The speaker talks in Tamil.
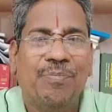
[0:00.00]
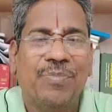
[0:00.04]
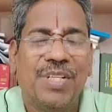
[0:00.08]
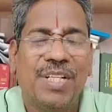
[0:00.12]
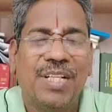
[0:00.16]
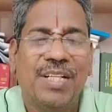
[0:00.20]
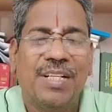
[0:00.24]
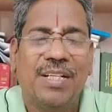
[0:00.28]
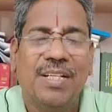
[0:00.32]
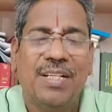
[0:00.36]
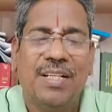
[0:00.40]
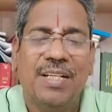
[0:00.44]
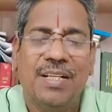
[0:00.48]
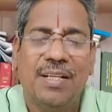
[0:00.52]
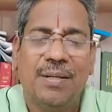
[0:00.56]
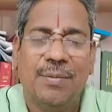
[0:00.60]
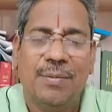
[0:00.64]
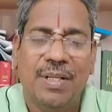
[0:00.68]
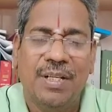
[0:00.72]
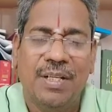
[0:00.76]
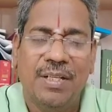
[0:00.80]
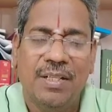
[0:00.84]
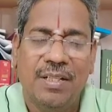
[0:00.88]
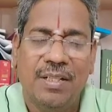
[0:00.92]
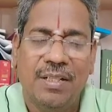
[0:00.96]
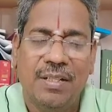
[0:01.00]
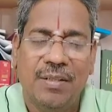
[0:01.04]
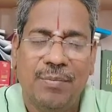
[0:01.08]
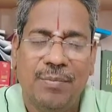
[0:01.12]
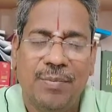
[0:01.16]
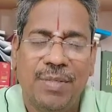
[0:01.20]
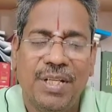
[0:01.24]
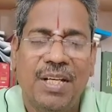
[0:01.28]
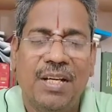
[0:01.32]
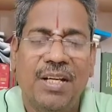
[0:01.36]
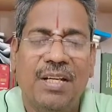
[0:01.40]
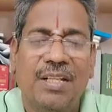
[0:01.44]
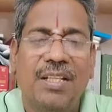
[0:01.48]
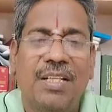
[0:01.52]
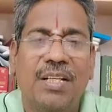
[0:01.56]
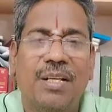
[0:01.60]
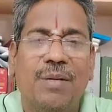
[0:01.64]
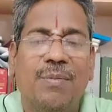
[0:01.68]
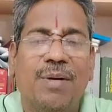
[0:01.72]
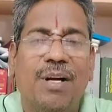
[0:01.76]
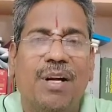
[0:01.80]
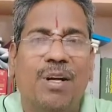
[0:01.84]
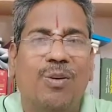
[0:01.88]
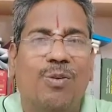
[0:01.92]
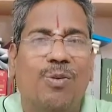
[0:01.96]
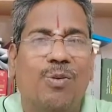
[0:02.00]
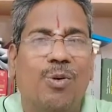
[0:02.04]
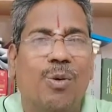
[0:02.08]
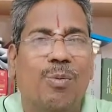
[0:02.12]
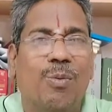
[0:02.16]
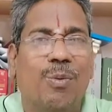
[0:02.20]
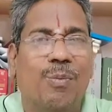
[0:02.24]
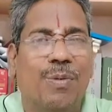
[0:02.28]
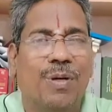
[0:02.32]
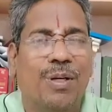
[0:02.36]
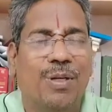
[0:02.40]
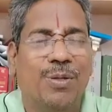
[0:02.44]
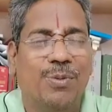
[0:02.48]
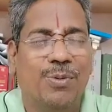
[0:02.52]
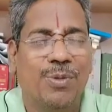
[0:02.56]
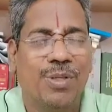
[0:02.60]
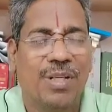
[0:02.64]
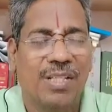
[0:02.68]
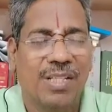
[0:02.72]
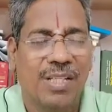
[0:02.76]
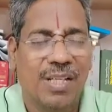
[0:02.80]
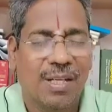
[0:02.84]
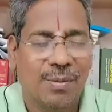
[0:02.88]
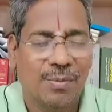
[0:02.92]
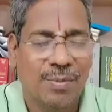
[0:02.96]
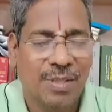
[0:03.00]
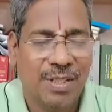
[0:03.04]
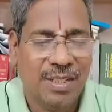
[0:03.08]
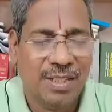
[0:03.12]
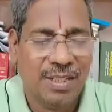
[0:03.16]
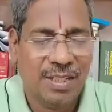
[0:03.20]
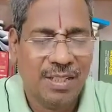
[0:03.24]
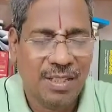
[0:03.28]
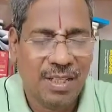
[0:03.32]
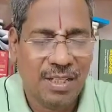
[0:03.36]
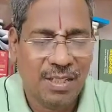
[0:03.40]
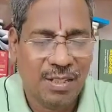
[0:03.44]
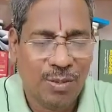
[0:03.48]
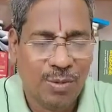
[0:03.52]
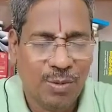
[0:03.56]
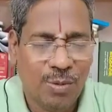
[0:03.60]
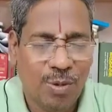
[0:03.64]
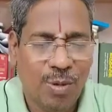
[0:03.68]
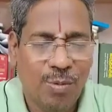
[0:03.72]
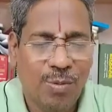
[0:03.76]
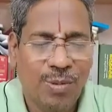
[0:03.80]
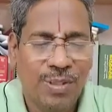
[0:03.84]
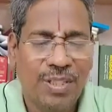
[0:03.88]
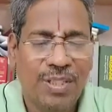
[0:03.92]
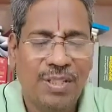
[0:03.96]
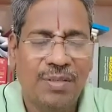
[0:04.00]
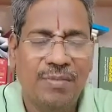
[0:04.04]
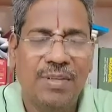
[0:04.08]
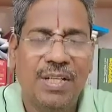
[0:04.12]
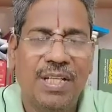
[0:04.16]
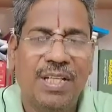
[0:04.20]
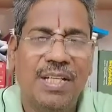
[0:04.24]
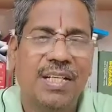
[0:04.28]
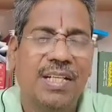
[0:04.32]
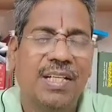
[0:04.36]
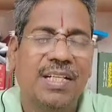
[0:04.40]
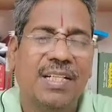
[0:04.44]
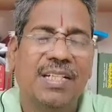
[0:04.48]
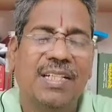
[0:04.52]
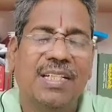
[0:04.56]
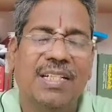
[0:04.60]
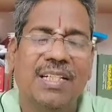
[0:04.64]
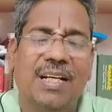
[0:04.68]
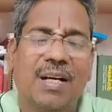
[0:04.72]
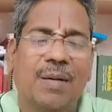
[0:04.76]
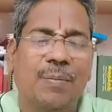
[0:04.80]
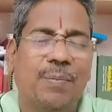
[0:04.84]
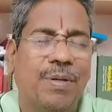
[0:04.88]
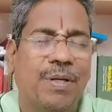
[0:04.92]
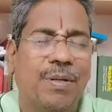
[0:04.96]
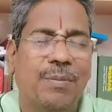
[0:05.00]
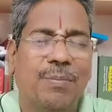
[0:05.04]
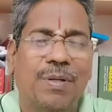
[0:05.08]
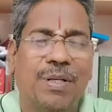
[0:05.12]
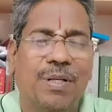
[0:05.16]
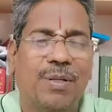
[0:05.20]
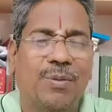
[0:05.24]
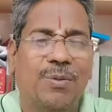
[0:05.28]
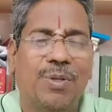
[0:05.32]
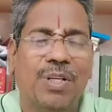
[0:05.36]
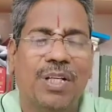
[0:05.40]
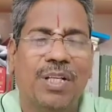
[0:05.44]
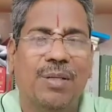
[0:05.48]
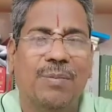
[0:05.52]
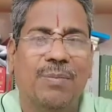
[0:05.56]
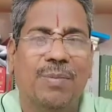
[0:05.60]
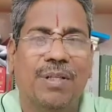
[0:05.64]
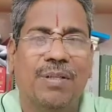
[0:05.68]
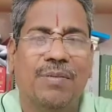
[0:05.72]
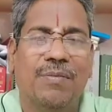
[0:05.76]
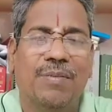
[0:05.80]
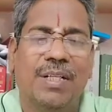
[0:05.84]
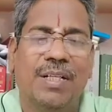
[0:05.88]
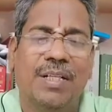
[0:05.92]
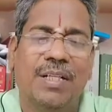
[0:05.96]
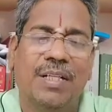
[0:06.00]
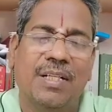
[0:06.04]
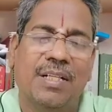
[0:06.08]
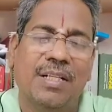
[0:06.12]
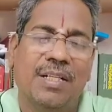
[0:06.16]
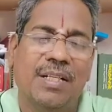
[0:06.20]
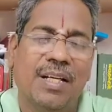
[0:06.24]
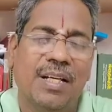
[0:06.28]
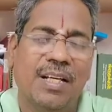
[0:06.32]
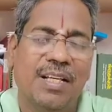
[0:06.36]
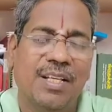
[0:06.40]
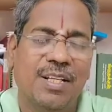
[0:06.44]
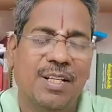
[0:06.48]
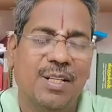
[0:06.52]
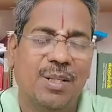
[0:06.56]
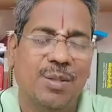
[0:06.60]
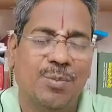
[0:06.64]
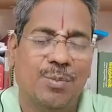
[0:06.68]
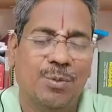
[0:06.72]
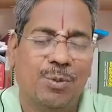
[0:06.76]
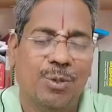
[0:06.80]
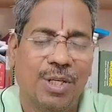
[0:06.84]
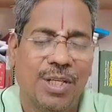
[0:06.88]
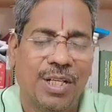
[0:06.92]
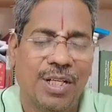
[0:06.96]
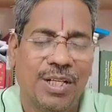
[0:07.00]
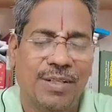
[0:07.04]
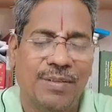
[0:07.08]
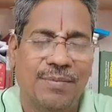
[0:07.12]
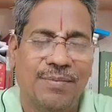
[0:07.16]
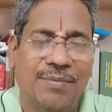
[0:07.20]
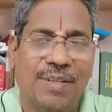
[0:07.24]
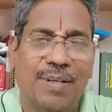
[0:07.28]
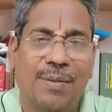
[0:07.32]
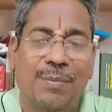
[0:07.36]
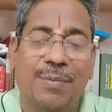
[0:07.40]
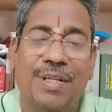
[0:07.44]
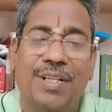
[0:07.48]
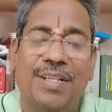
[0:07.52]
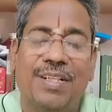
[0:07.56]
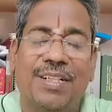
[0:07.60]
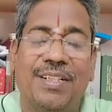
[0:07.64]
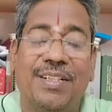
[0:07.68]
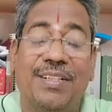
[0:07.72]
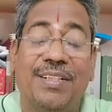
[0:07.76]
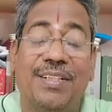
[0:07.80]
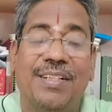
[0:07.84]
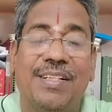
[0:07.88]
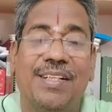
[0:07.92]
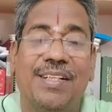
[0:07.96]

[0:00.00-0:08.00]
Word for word: சிக்கல் என்ன அப்படின்னா மிக அதிகமான கோபப்படக்கூடிய சரபங்கன் அந்த கோபத்தின் வழியாக அப்படிப்பட்ட உயர்ந்த பதம் நான் இறந்து போகிறேன் அப்படின்னு